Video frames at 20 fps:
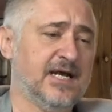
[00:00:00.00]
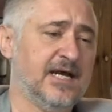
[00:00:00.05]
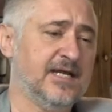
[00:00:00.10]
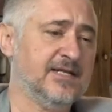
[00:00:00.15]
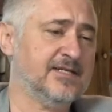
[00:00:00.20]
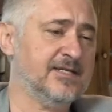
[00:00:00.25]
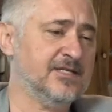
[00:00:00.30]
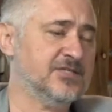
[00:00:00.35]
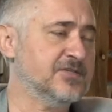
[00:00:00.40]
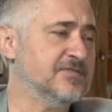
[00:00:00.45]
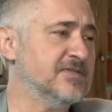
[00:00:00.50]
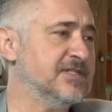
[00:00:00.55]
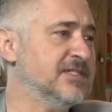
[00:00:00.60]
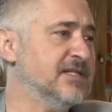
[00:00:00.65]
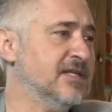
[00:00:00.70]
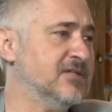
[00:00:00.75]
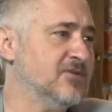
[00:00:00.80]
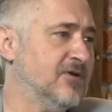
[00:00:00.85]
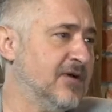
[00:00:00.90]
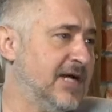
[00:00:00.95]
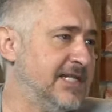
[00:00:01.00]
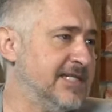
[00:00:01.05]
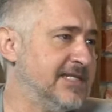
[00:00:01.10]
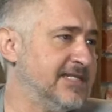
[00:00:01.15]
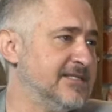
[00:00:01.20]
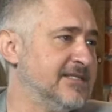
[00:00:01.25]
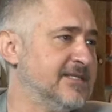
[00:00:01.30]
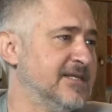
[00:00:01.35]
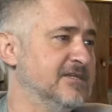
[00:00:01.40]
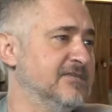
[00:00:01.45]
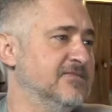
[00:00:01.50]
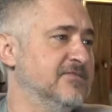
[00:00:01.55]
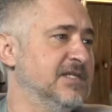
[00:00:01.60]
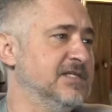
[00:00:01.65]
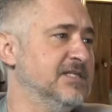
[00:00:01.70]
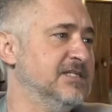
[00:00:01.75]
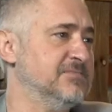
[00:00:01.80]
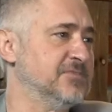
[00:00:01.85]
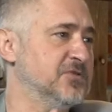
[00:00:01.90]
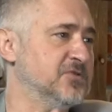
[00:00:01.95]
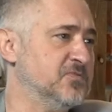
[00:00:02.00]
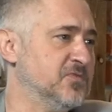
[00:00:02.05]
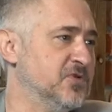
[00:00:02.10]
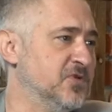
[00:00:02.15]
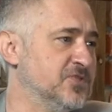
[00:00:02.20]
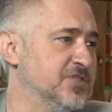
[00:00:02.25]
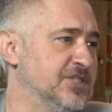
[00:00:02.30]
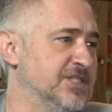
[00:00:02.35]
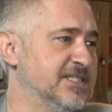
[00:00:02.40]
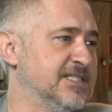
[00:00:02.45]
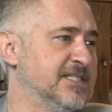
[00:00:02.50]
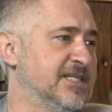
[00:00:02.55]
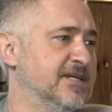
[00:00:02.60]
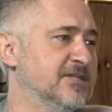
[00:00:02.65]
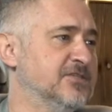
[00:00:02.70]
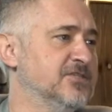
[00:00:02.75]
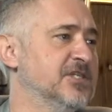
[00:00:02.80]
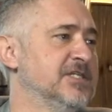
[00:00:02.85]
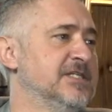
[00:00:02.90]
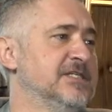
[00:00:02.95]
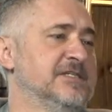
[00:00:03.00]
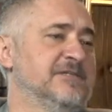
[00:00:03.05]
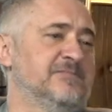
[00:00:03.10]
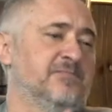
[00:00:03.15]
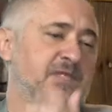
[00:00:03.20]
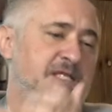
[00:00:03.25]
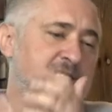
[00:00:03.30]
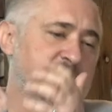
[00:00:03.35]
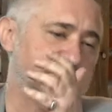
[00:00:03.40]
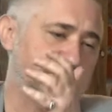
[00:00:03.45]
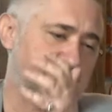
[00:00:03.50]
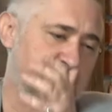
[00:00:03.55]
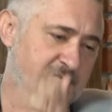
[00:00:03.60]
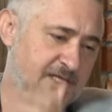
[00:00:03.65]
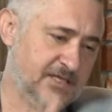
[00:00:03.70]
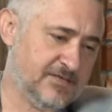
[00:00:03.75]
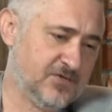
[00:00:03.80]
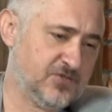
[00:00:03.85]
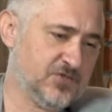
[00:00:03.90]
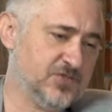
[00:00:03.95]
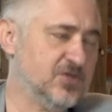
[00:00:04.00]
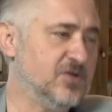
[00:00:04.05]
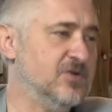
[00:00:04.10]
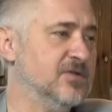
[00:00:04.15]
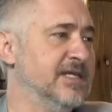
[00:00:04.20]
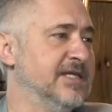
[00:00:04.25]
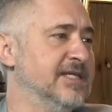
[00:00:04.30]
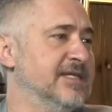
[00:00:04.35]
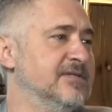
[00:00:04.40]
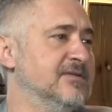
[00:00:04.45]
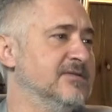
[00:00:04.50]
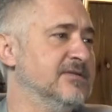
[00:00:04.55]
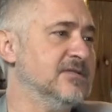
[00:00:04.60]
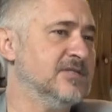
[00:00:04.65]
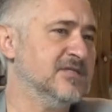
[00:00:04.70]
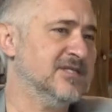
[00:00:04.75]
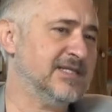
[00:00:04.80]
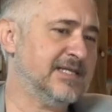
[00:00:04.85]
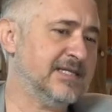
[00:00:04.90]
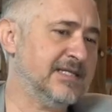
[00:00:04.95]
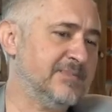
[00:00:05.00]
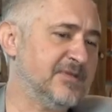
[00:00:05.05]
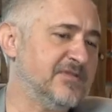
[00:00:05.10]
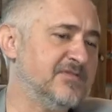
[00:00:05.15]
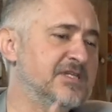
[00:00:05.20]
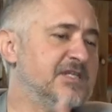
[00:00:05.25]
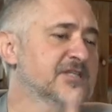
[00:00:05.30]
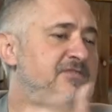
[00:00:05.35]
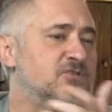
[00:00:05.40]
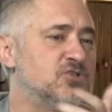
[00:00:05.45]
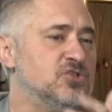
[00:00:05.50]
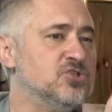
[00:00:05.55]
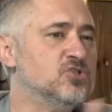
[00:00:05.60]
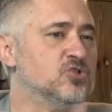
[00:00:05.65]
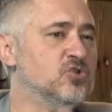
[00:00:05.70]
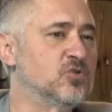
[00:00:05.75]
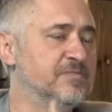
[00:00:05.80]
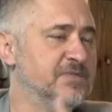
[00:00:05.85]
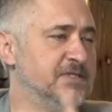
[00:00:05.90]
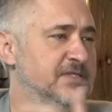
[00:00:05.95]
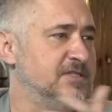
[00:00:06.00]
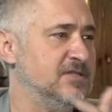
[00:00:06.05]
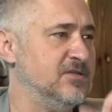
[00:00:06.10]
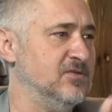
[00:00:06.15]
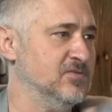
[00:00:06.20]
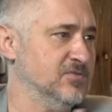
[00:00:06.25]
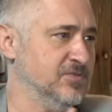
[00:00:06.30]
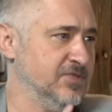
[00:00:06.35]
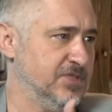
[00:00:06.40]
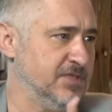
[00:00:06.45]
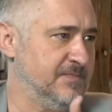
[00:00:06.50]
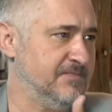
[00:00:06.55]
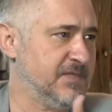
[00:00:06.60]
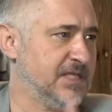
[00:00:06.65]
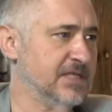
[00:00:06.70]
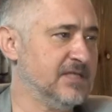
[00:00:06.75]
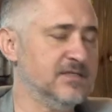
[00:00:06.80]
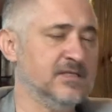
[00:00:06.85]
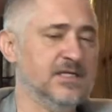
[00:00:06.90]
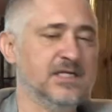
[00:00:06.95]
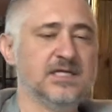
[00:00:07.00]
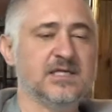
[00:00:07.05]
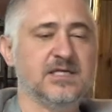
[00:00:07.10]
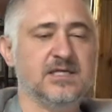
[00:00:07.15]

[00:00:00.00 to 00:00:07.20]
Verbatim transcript: ale też kwestia toalet, tak, w jaki sposób korzystać, E, żeby nie tworzyć kolejek, no, tak naprawdę nie tworzyć skupisk ludzi. Tak?